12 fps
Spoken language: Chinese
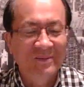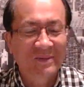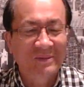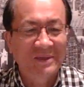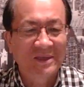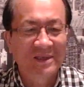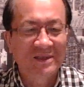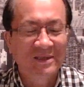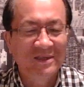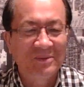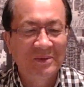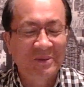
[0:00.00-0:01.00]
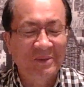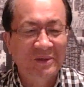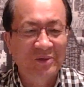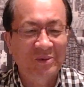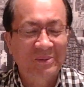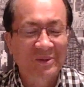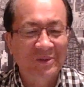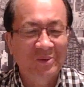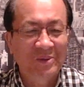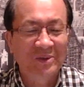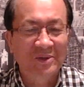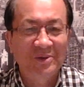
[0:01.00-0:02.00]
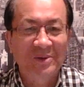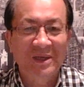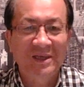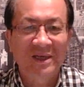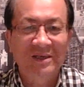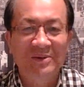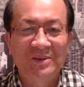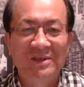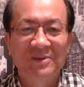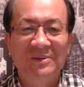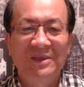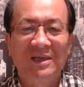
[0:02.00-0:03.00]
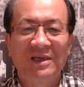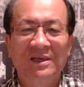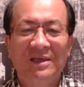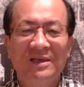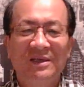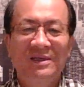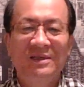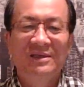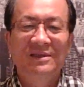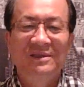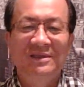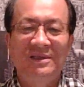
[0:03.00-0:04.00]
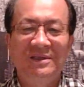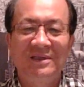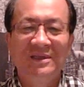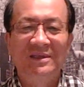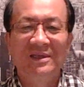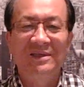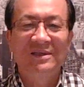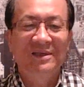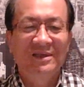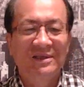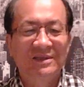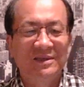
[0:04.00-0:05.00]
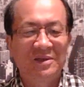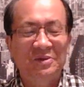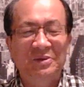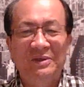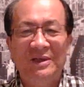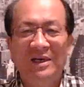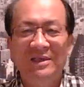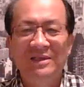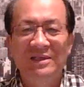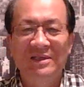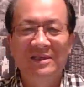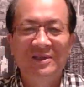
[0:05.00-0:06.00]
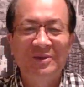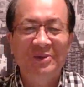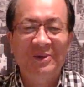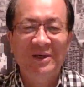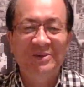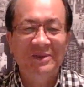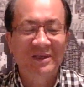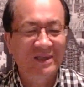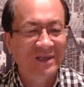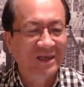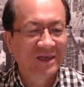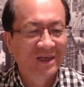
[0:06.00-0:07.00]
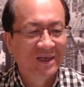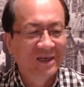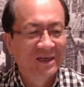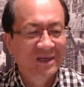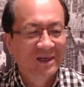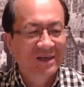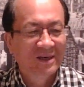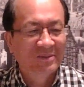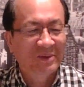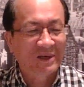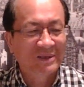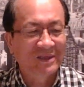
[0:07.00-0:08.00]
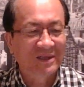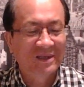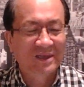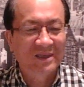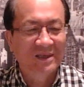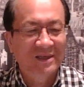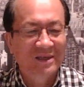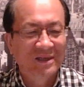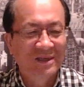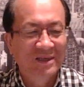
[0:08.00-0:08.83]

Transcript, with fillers: 那么现在，习近平把所谓所有的权利啊都集中在自己一身了，也就是说，他其实一句话就可以啊把这个。